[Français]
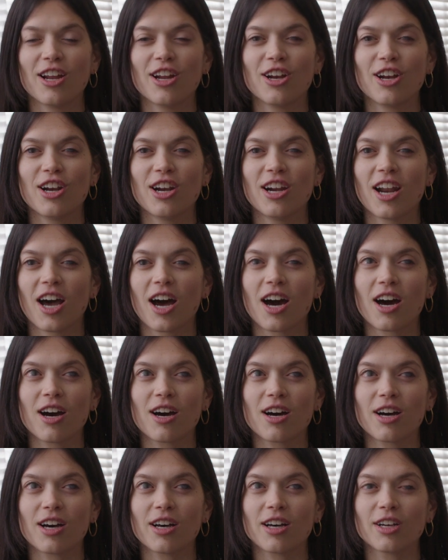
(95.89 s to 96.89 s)

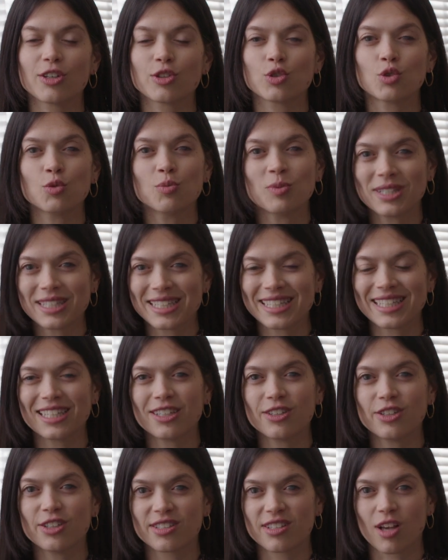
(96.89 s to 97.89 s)
L'art
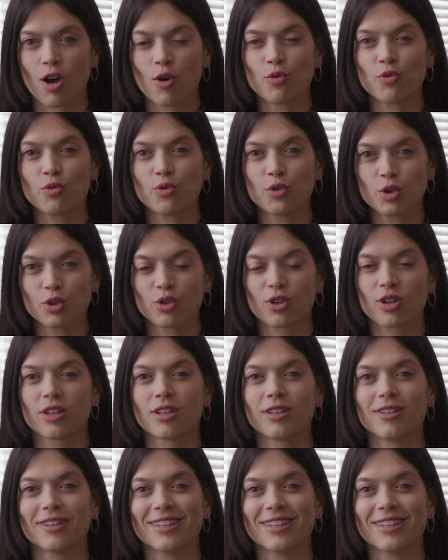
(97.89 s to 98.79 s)
subtil de s'en foutre.